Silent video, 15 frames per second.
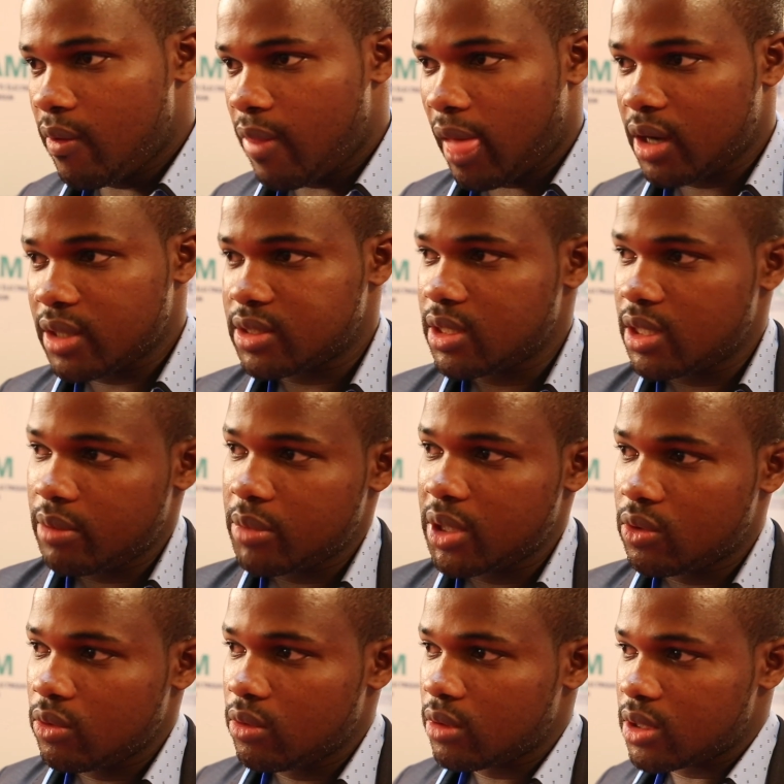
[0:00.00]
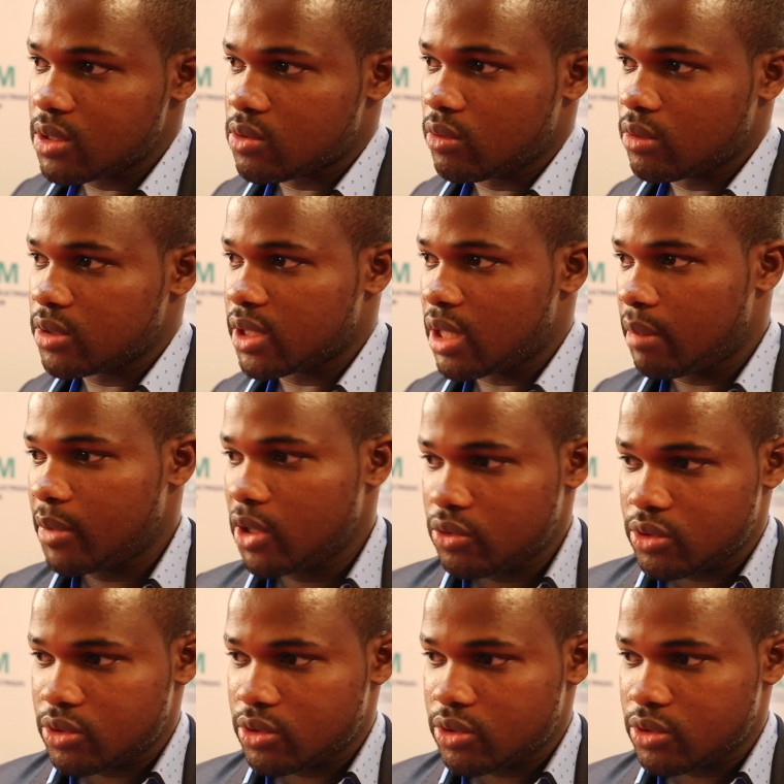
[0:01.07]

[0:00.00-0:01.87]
Voilà, c'est des métaux qui sont généralement